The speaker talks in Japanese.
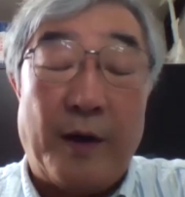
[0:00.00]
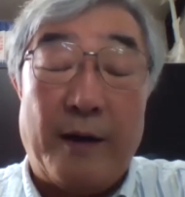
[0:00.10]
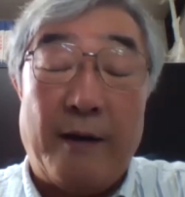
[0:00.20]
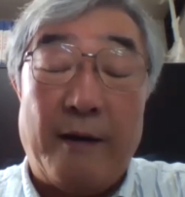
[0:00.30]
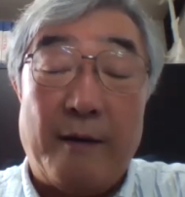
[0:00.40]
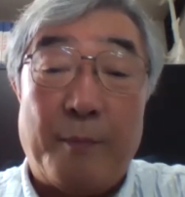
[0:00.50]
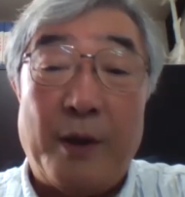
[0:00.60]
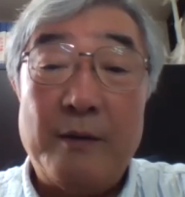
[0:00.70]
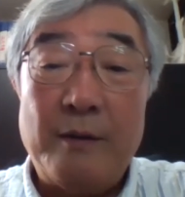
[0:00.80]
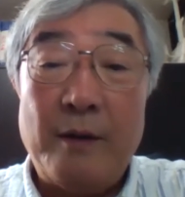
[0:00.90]
えー、
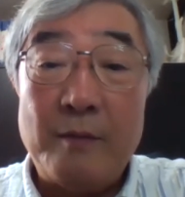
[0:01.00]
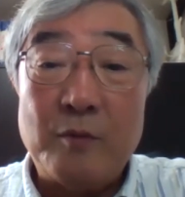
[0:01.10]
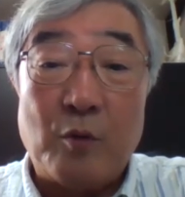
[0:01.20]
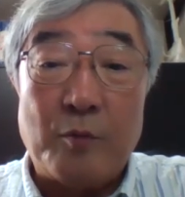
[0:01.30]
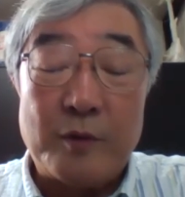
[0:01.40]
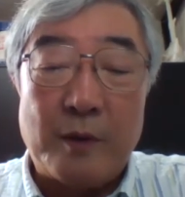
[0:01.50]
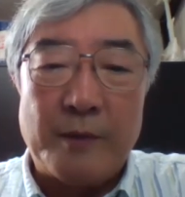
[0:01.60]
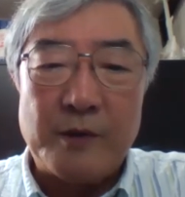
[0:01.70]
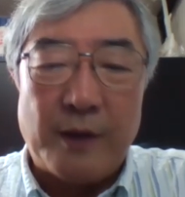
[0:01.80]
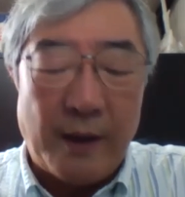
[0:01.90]
ペンネームを持って
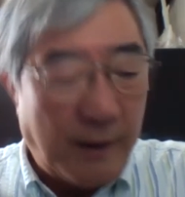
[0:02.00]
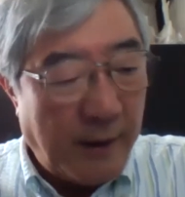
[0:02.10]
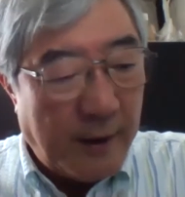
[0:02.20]
まして、